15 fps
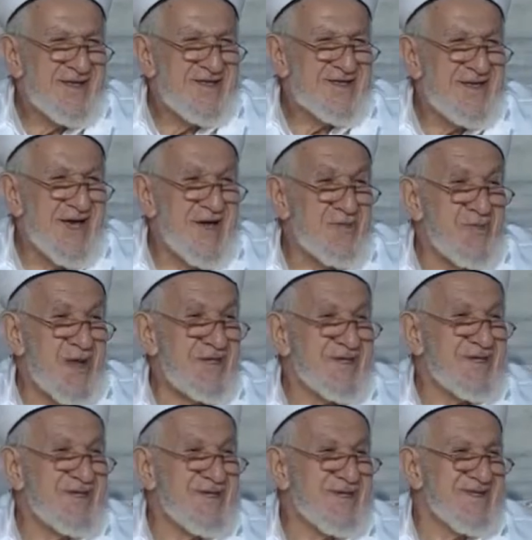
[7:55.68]

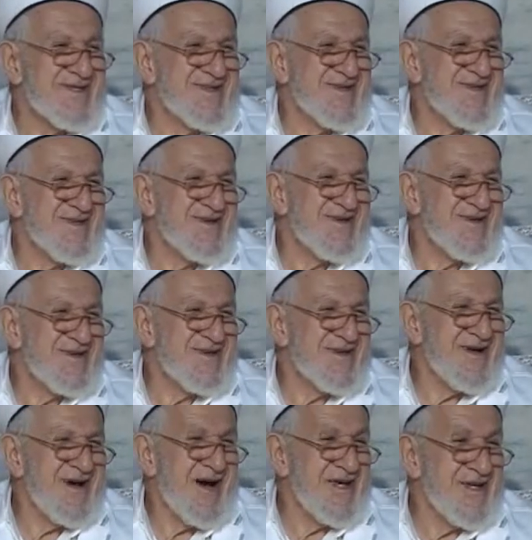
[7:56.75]
Serbestsiniz diyor.
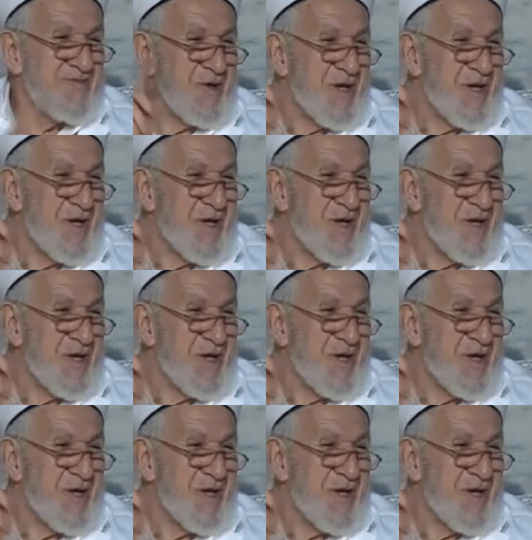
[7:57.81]
Aynı